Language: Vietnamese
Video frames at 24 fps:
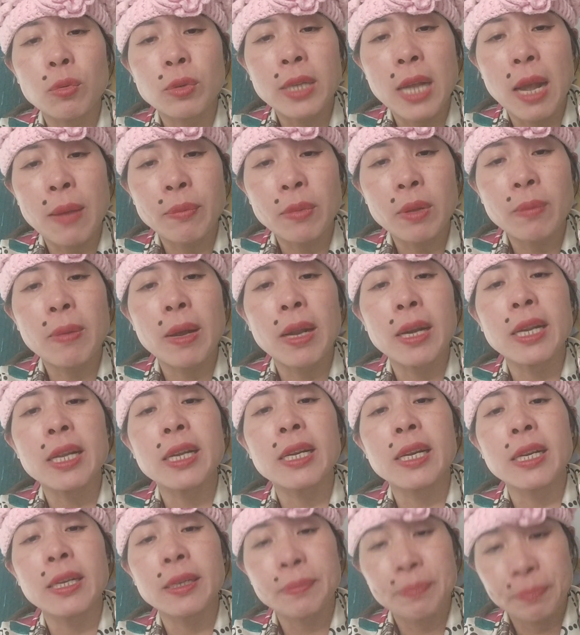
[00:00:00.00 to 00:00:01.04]
đừng chạm tới bà
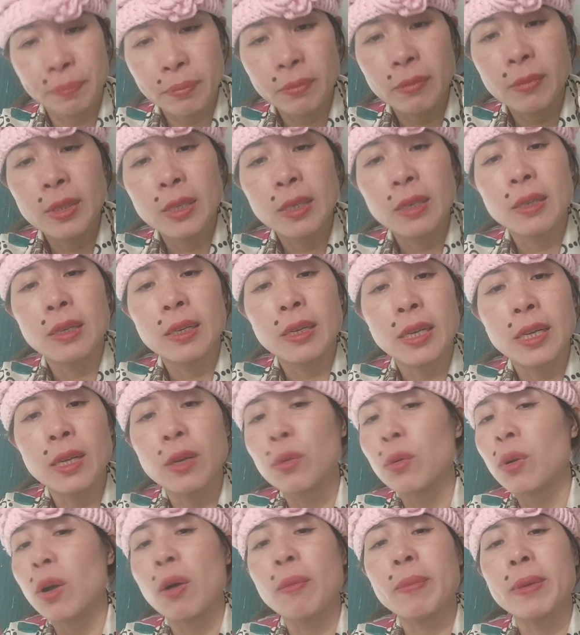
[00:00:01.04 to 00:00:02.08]
ni đi
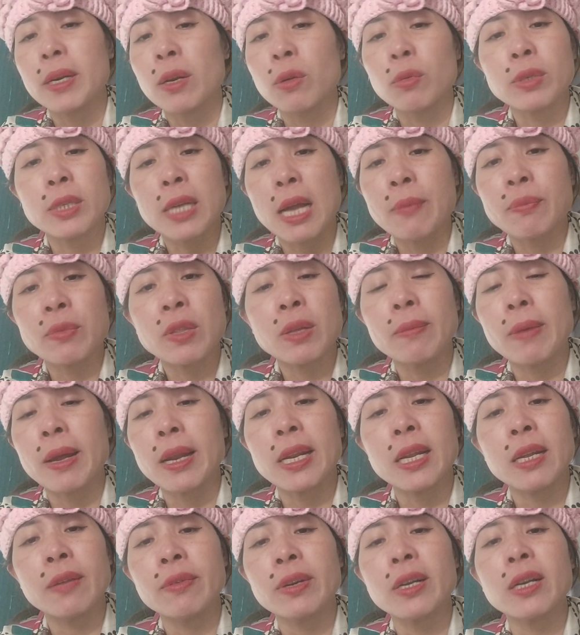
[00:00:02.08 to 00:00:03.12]
yêu cầu mày đừng chạm tới
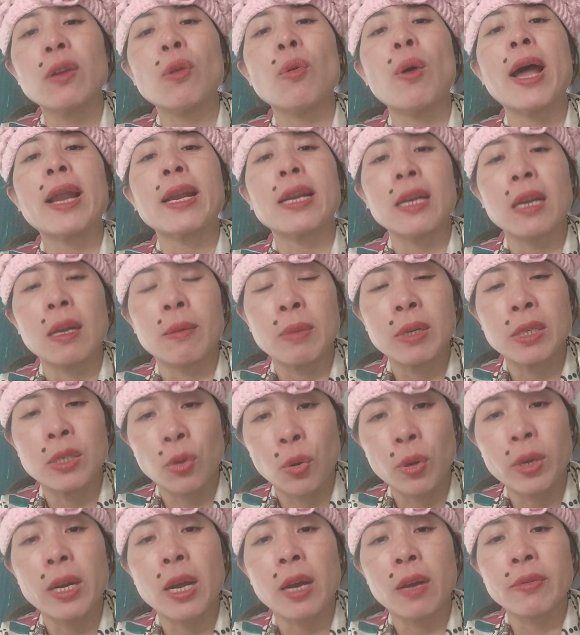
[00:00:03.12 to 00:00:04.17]
bà ni với cái loan này là mày
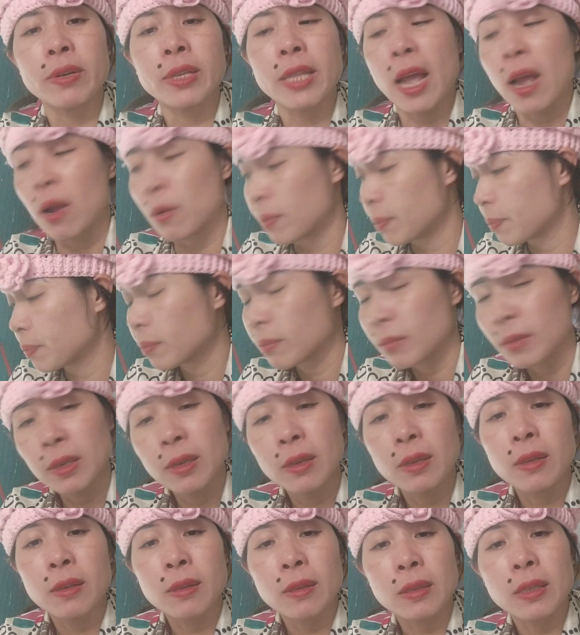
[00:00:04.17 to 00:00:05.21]
rồi đời với tao
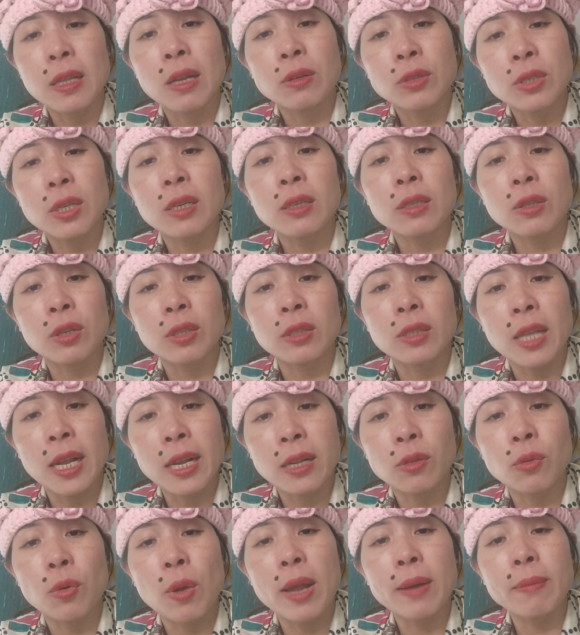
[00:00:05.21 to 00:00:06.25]
tao sẽ thật
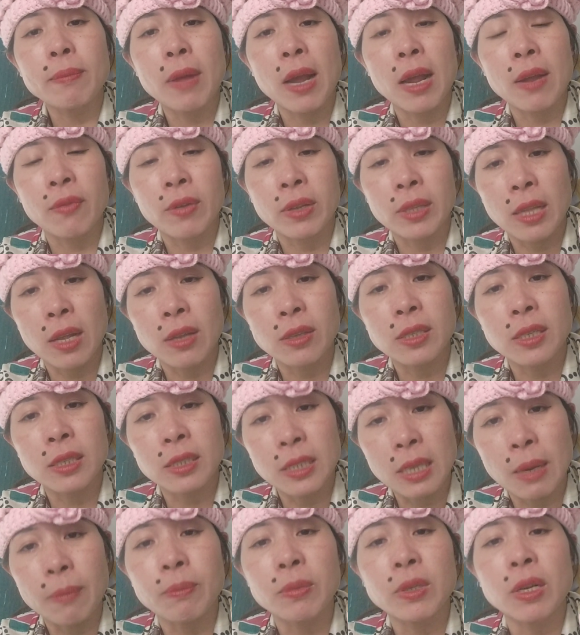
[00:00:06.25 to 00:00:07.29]
thanh toán mày và tao sẽ
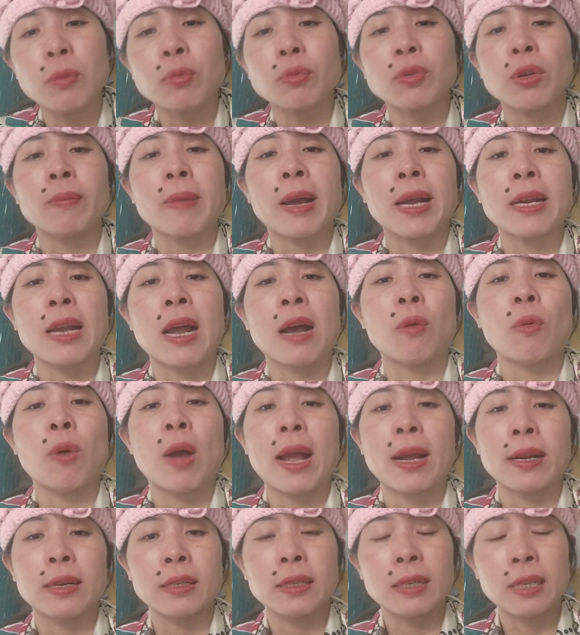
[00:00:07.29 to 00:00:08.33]
chăm sóc cho mày đàng
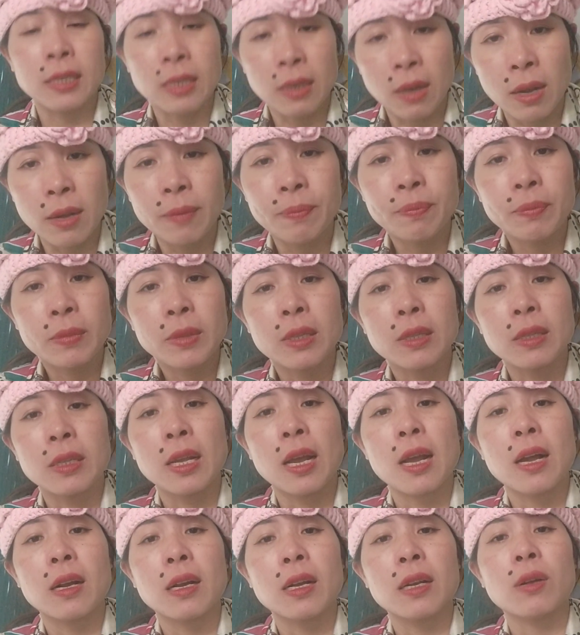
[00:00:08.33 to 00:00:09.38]
hoàng nghe chưa
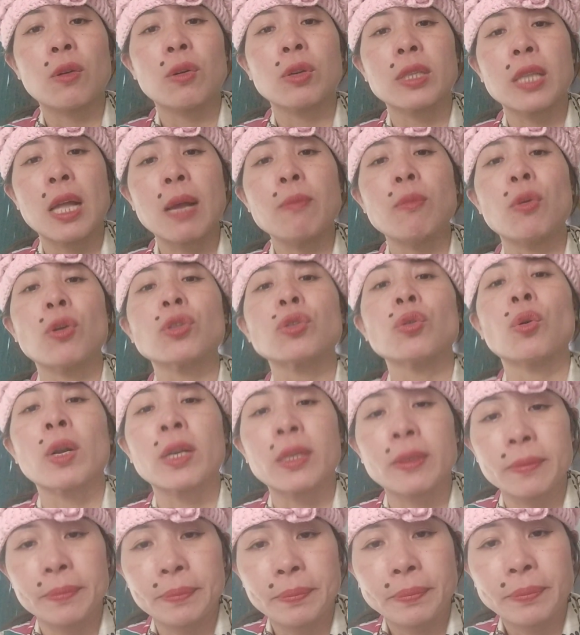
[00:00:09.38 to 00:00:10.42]
nha cái con tám bỏ
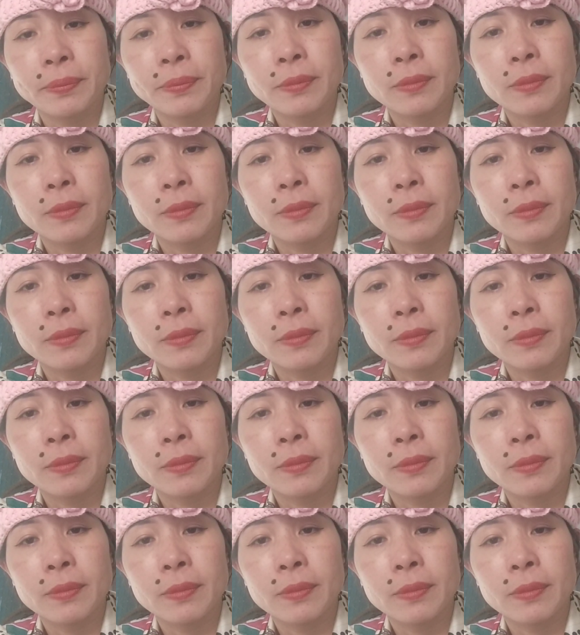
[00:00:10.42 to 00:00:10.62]
chuột